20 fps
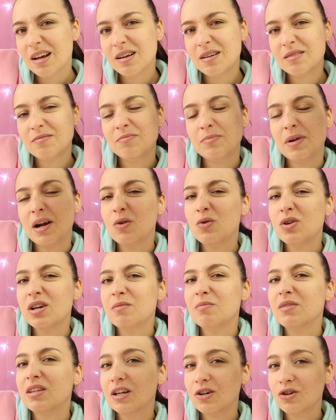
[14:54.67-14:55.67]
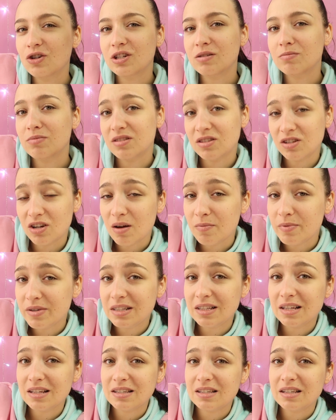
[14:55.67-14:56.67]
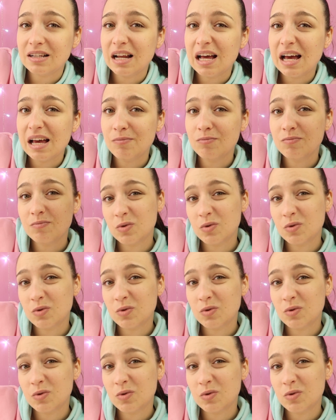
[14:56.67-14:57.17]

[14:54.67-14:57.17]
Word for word: e, brakuje mi tego, żeby zrobić ten slime,